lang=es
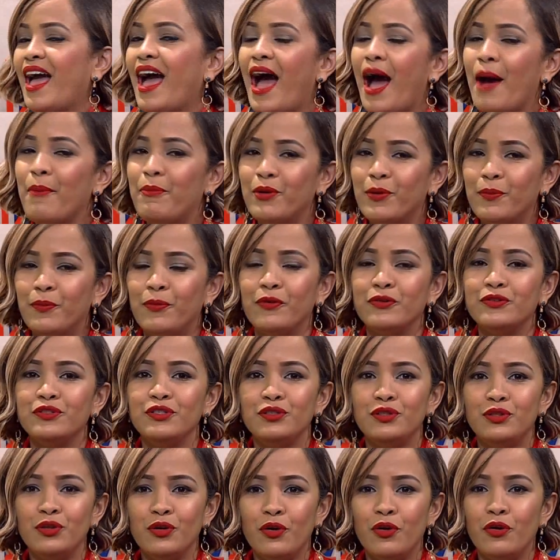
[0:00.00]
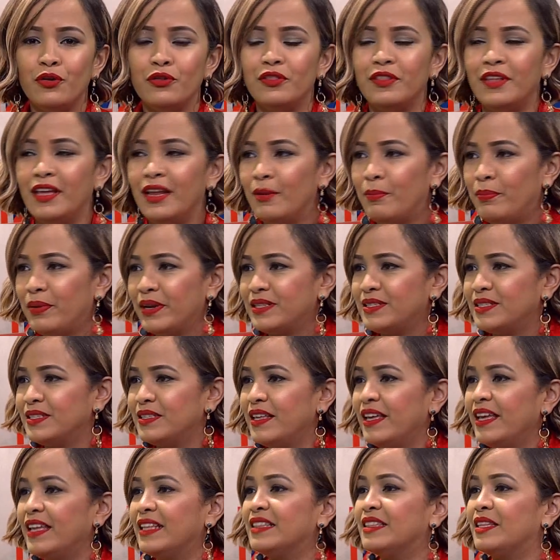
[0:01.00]
A propósito del
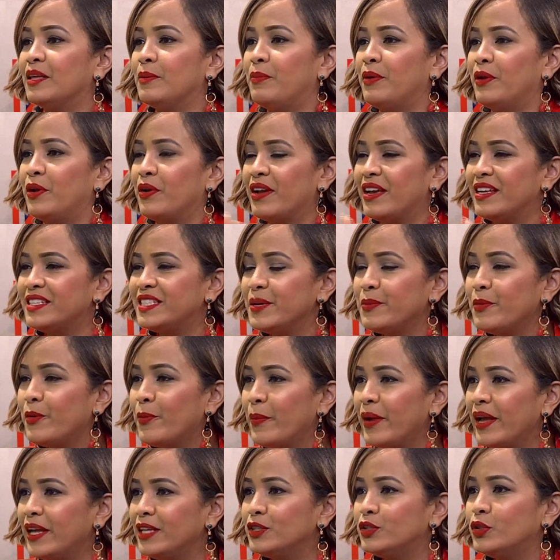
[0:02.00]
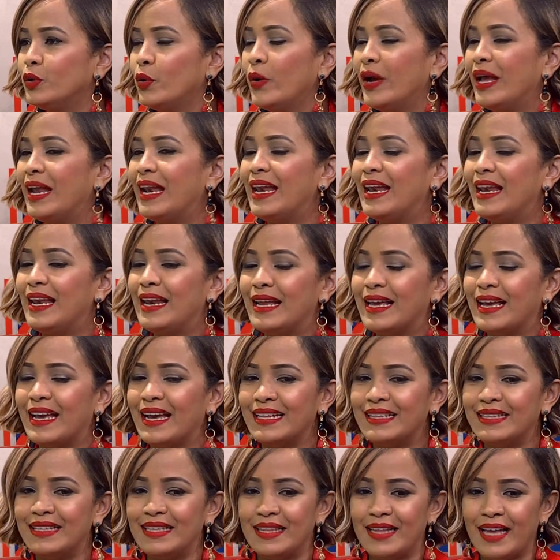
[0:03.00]
presidente, pero en ese momento el
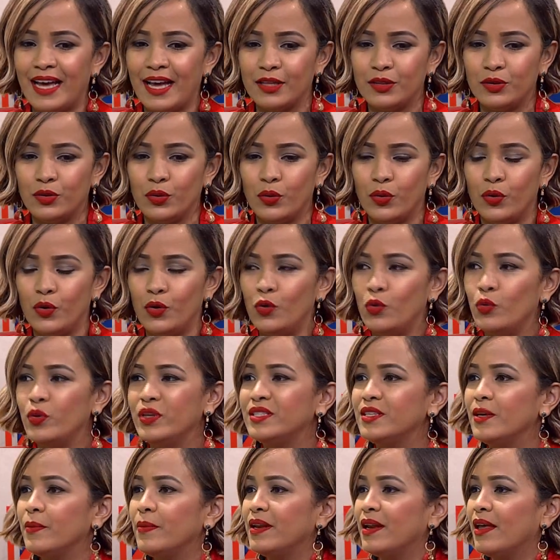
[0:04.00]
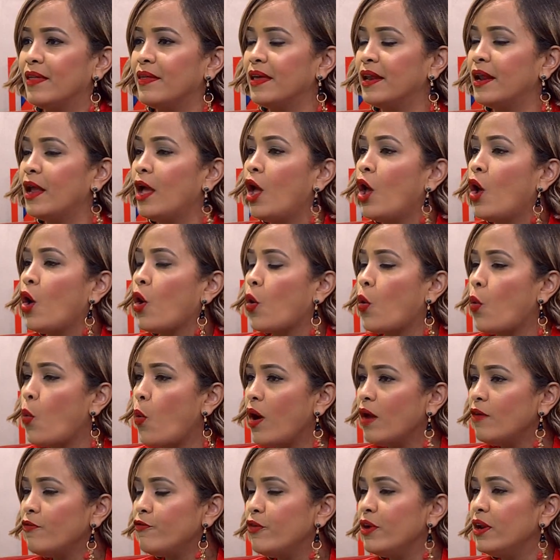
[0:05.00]
candidato Luis Abinader,
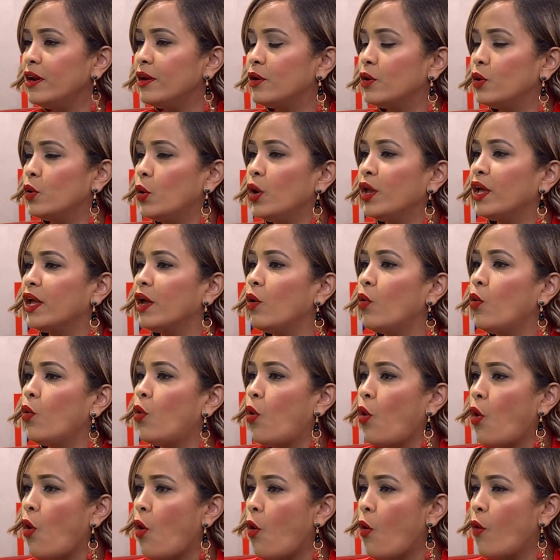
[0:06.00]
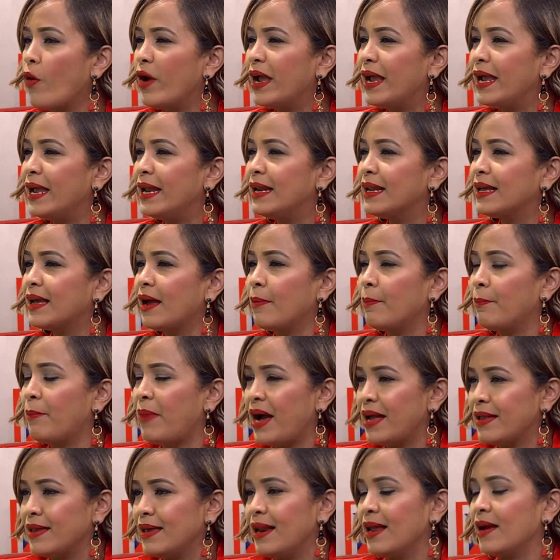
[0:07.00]
¿cuál fue el rol que jugó en
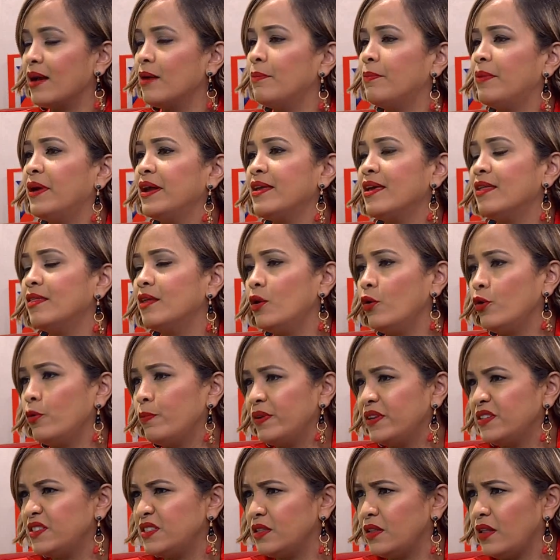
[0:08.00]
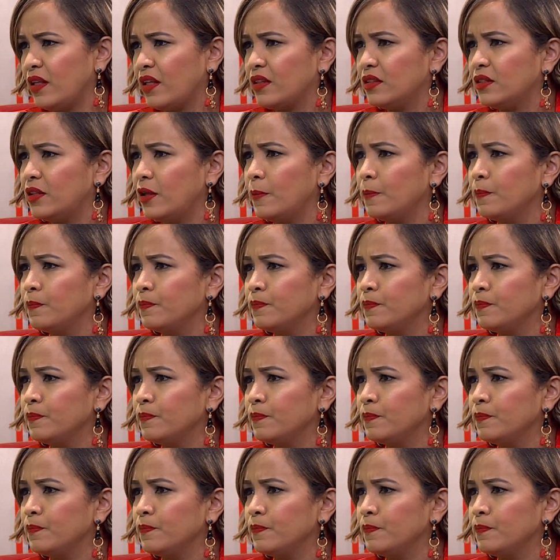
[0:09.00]
campaña, la campaña del hoy presidente?